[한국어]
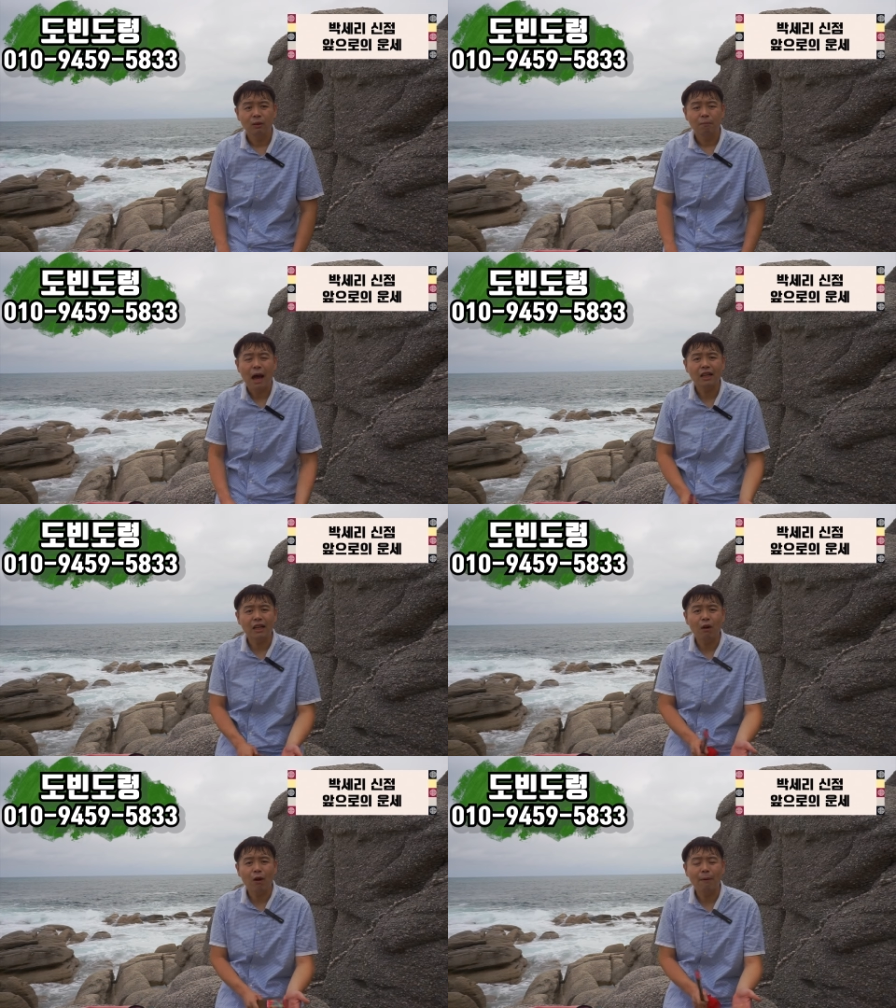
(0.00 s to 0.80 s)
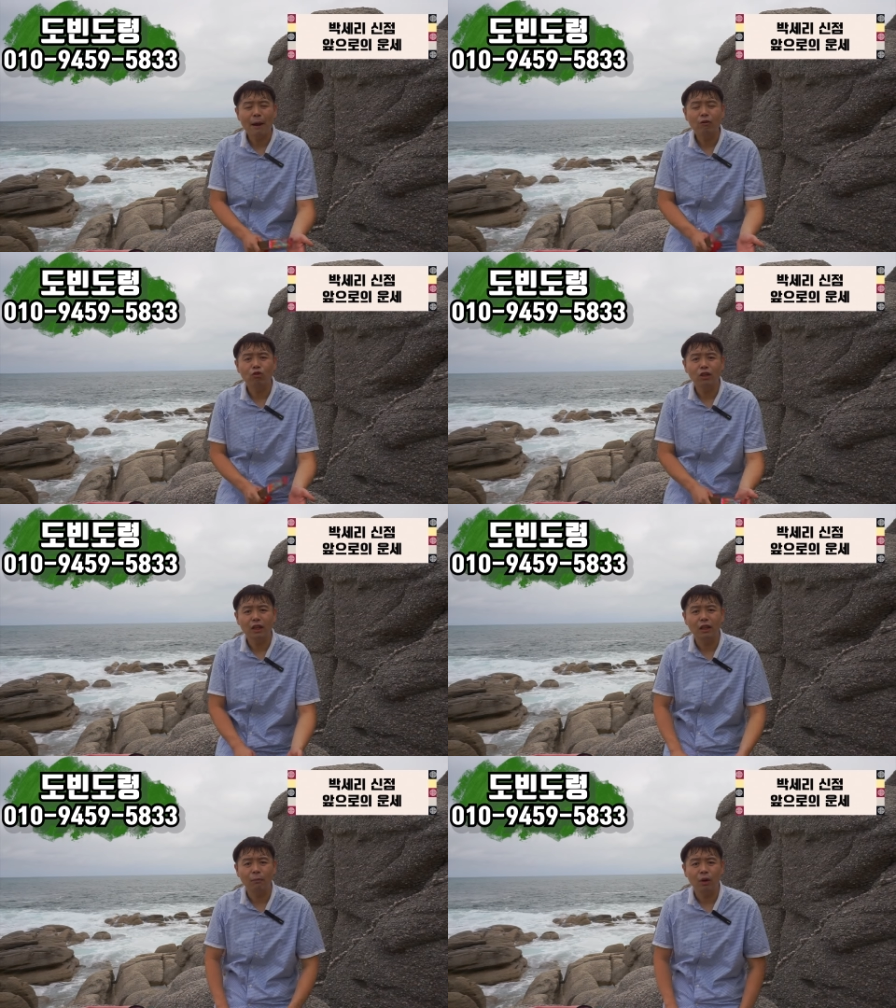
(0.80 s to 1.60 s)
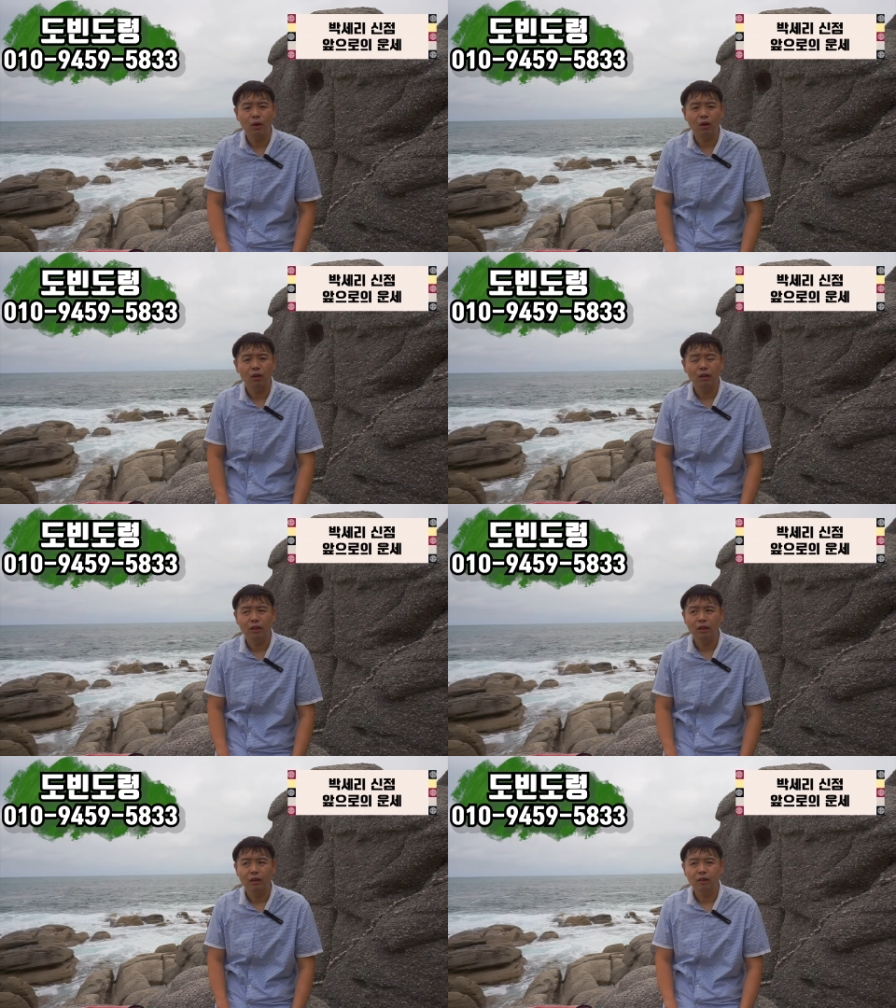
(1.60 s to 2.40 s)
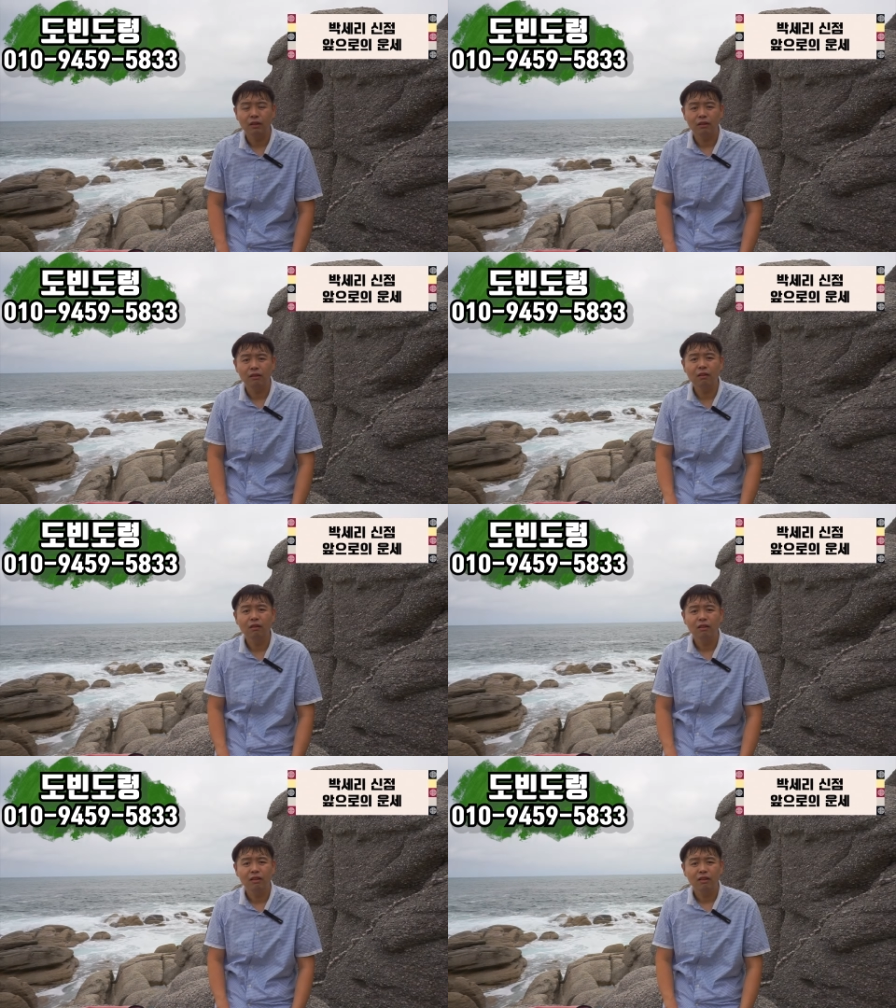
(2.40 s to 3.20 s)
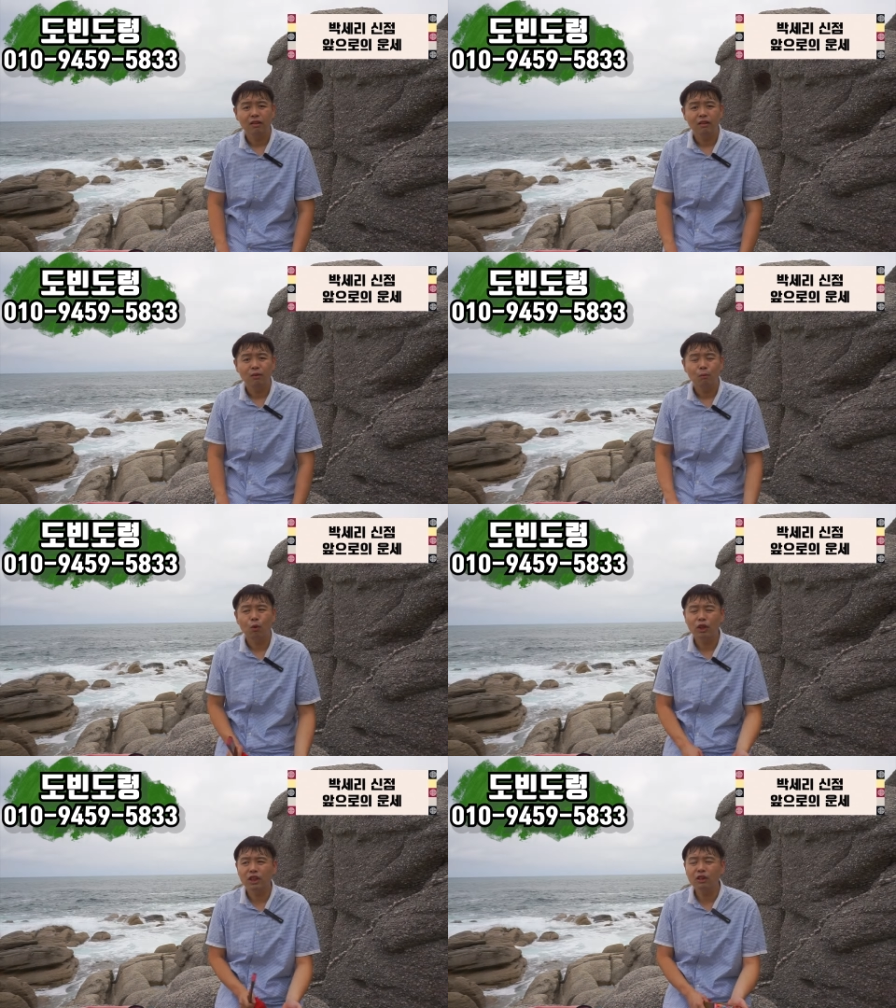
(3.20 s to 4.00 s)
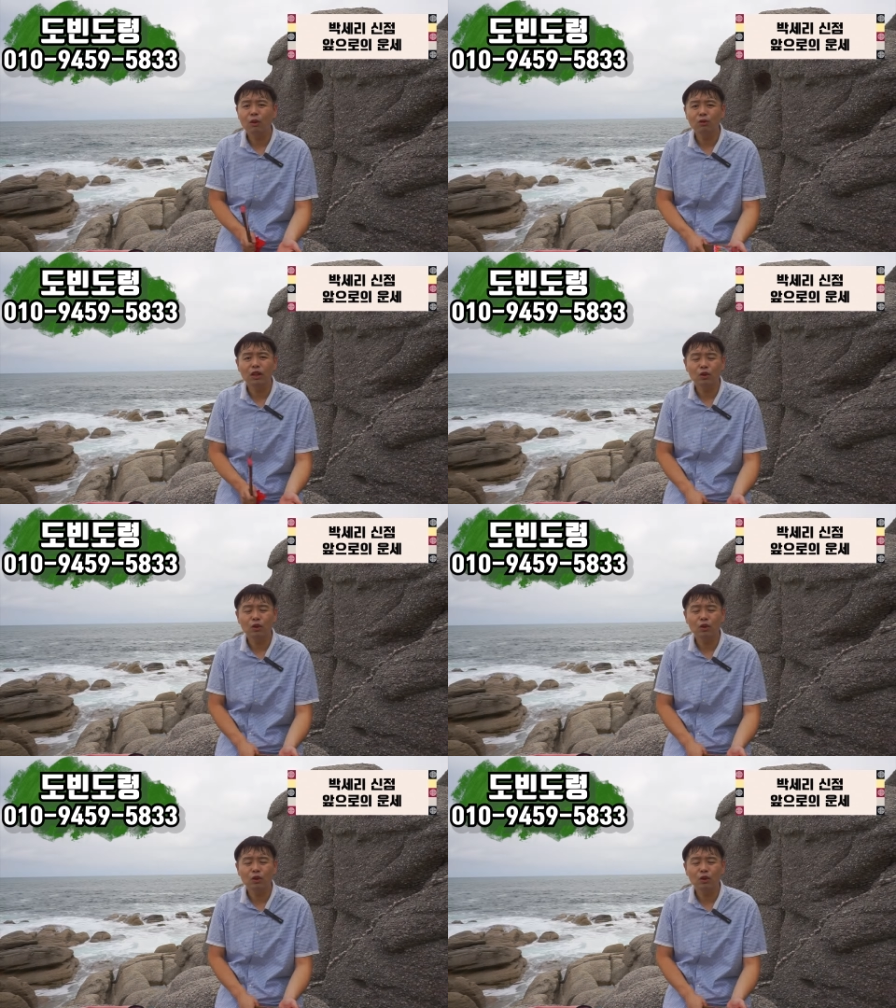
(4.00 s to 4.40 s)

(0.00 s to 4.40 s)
말이 나와 8, 9월 달 되면 어? 뭐 시끄러운